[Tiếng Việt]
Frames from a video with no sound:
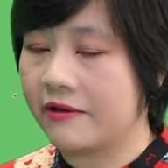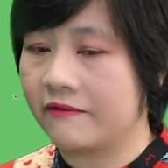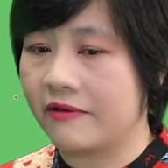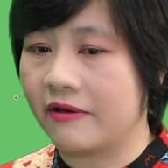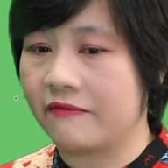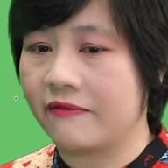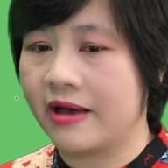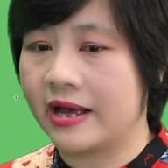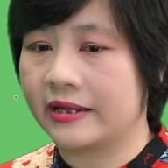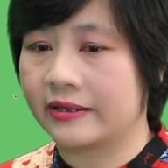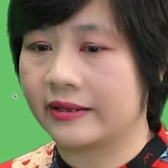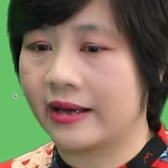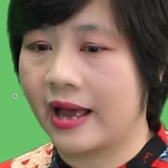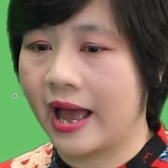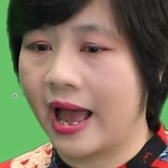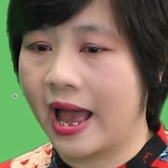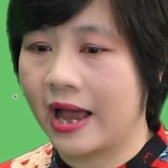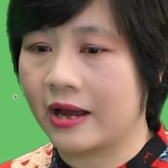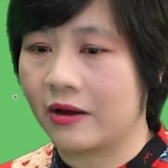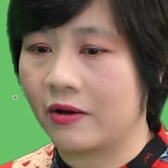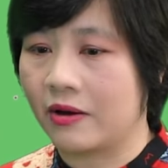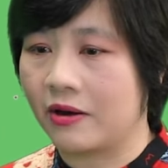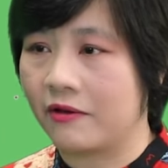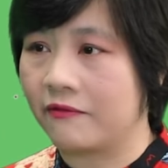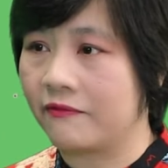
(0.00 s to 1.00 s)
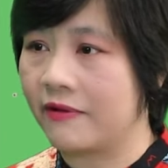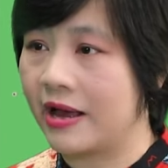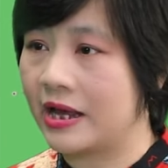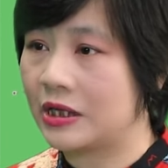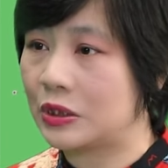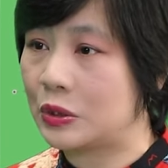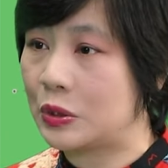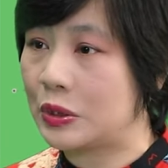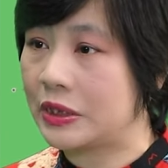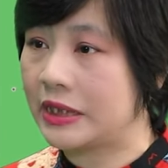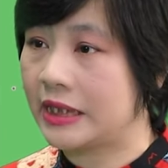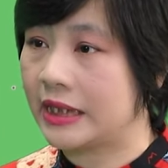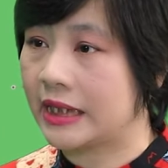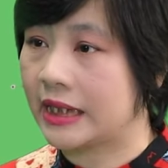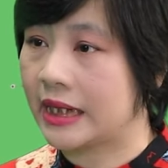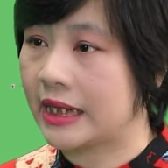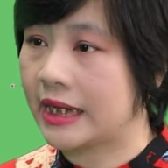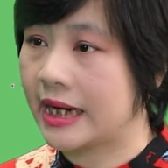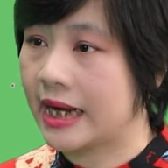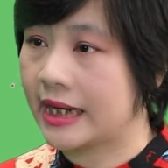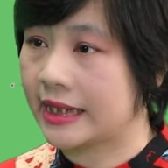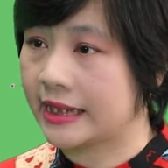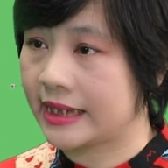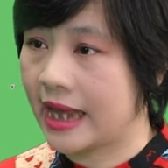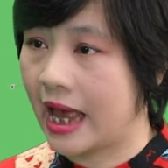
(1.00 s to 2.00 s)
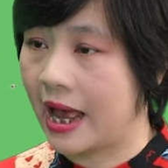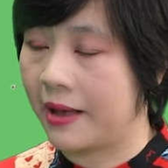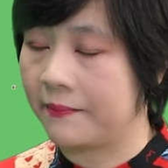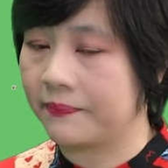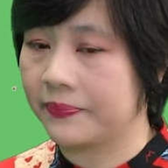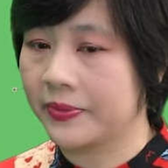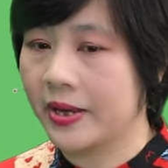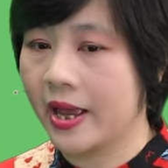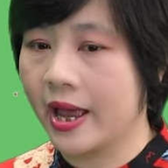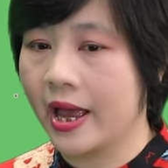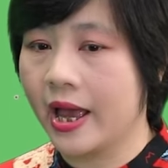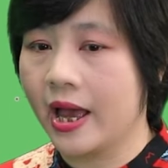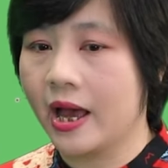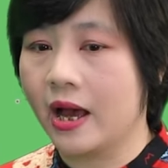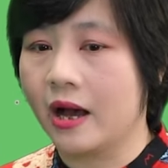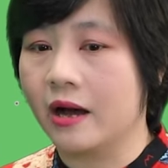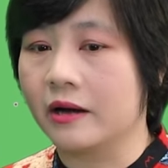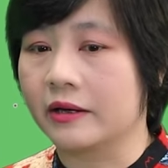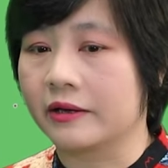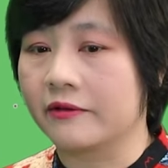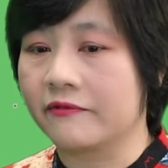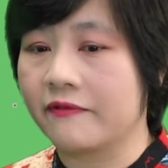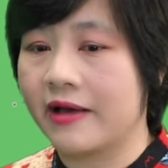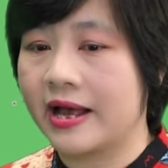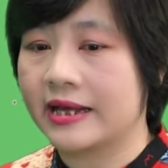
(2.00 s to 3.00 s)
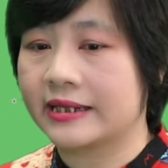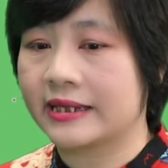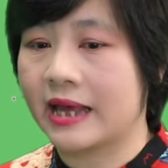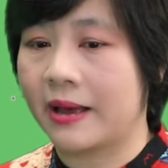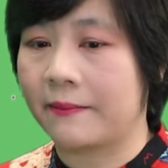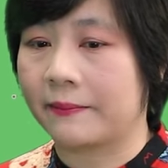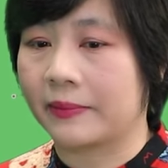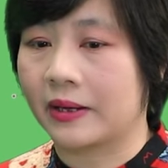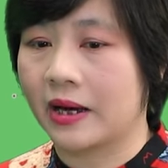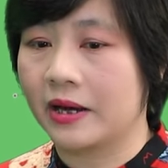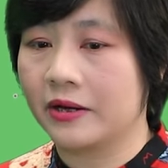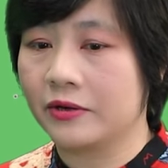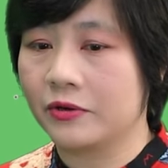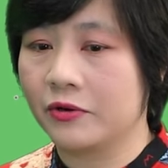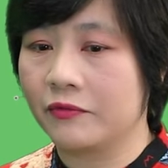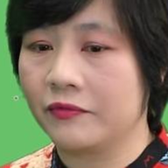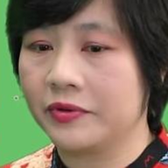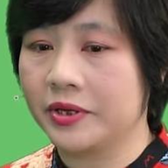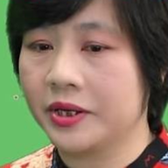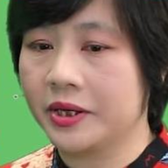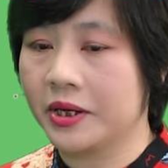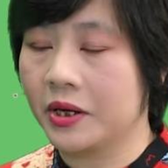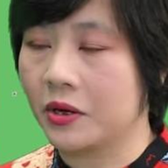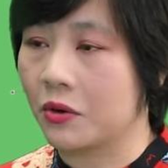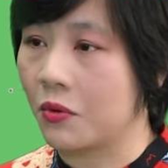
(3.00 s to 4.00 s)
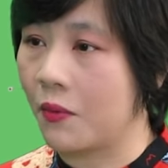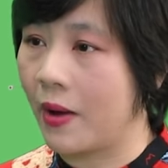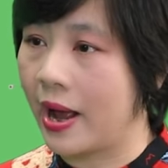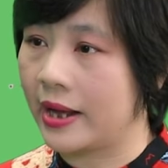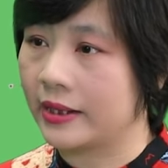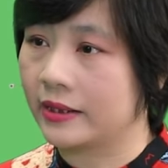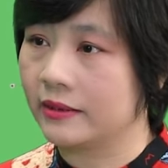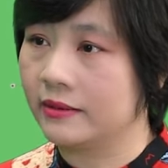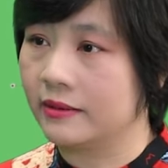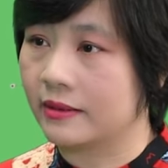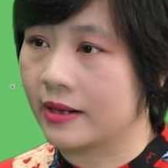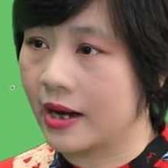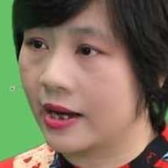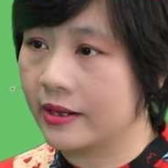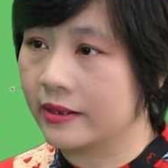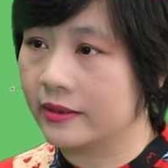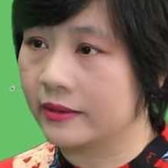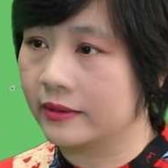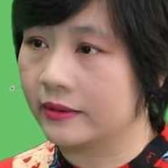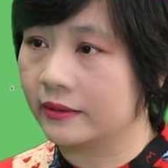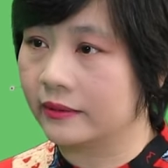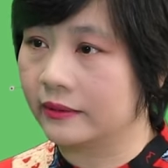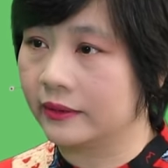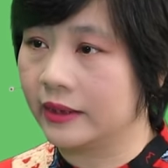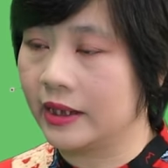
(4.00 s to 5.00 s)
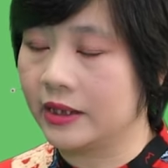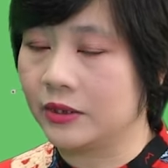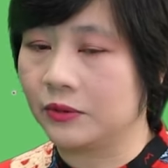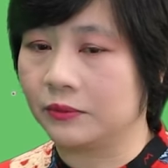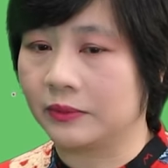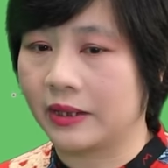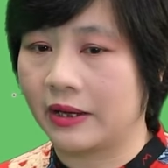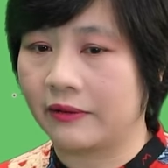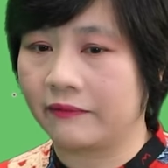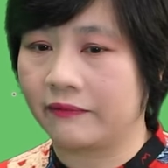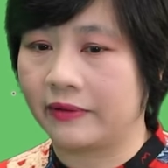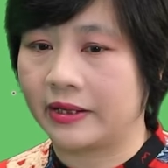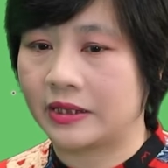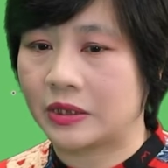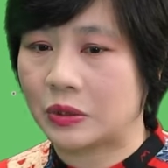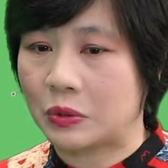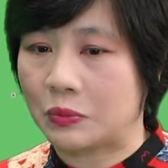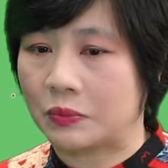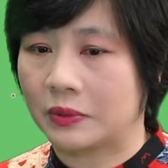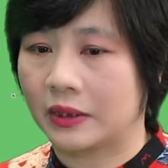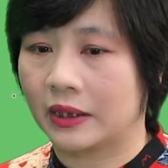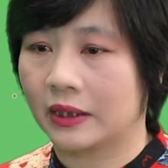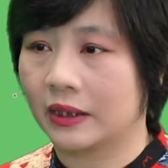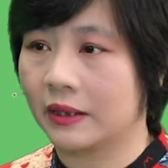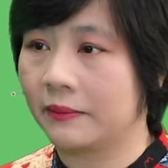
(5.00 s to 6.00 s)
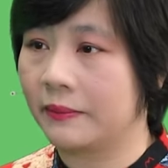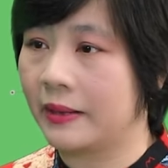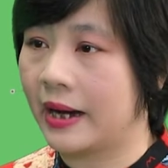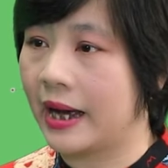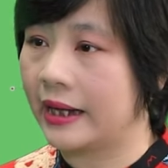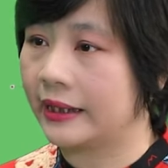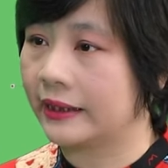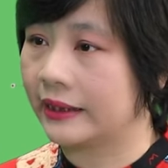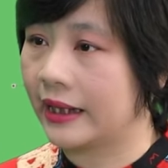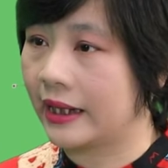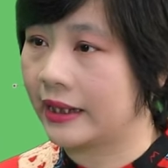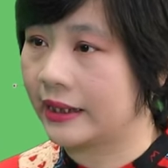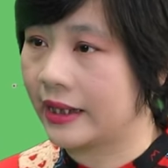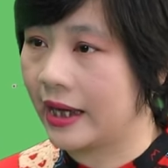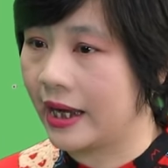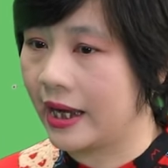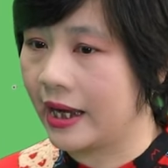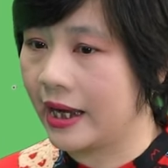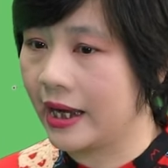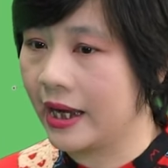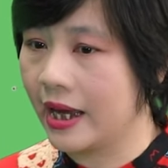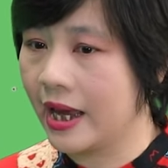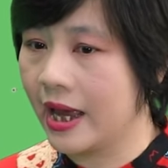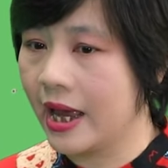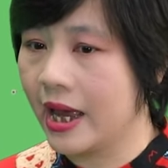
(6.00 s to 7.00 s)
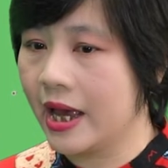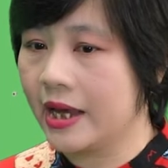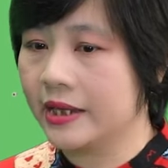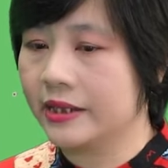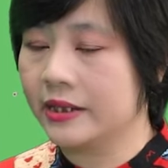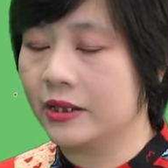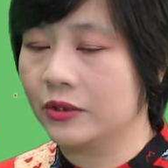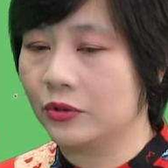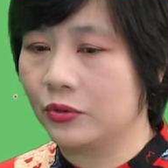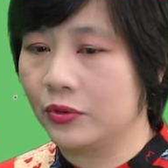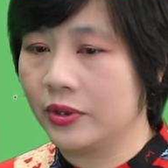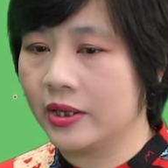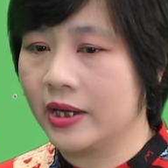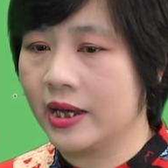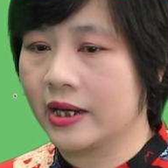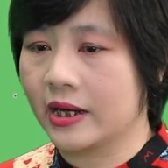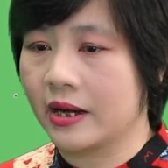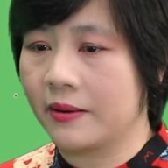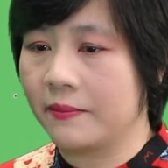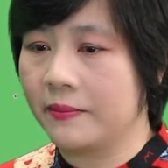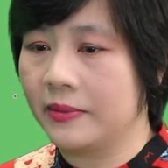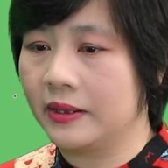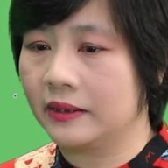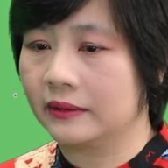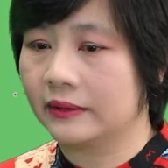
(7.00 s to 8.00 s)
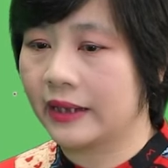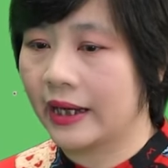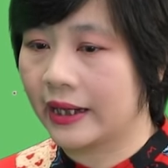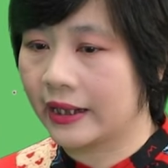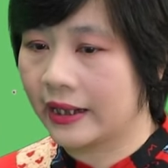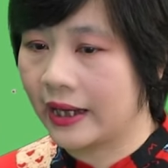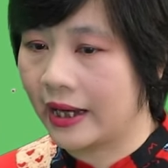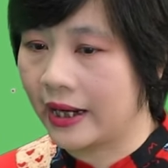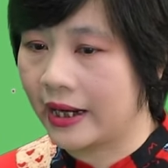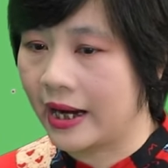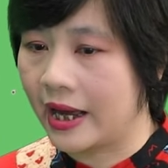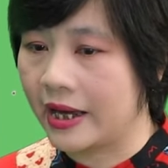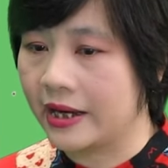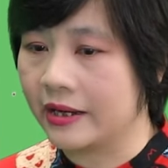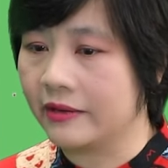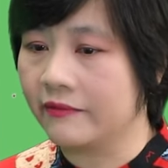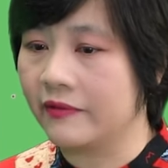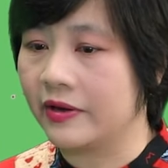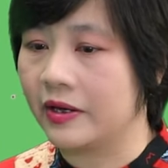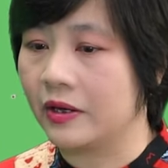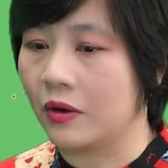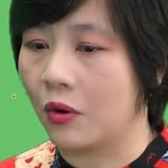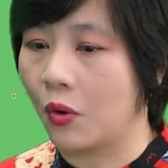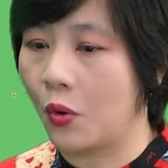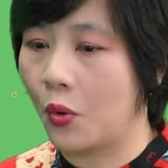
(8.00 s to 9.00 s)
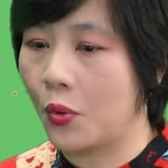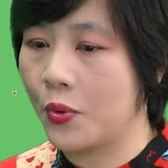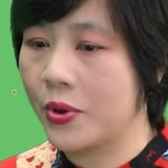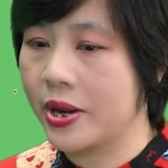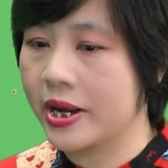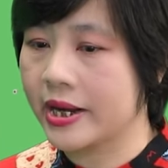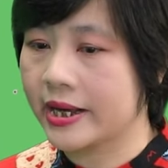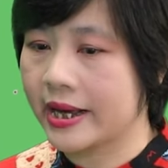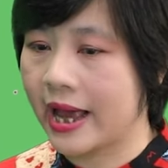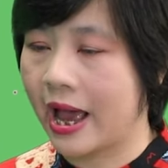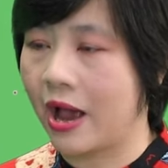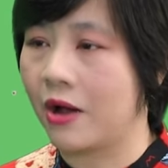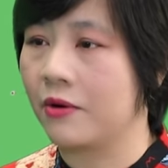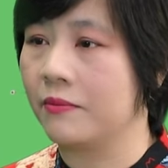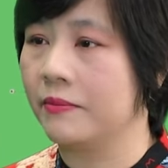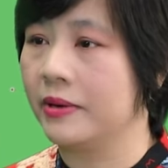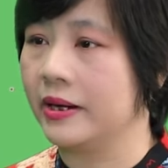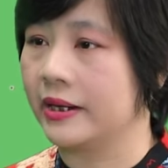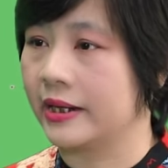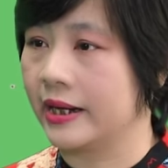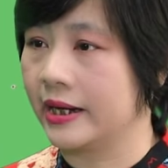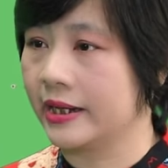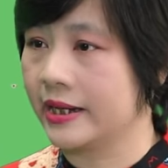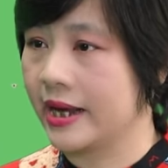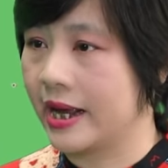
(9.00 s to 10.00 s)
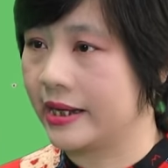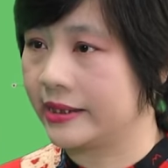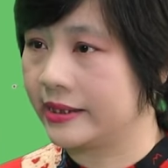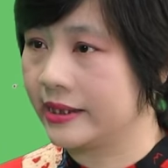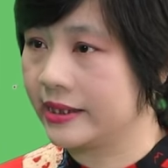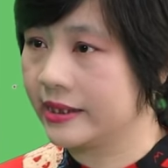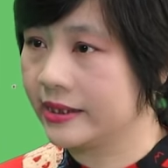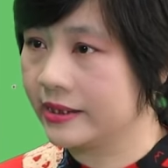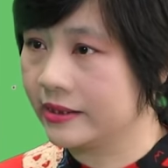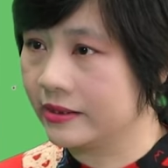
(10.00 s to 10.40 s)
và pha thứ hai gọi là pha duy trì cân nặng giảm ừ. ở cái pha giảm cân đối với những người quá thừa cân Dạ. thì chúng ta phải dùng các cái bữa ăn thay thế. Đấy. Dạ. Nhưng tuy nhiên các bữa thay thế đấy phải được khuyến cáo bởi các nhà dinh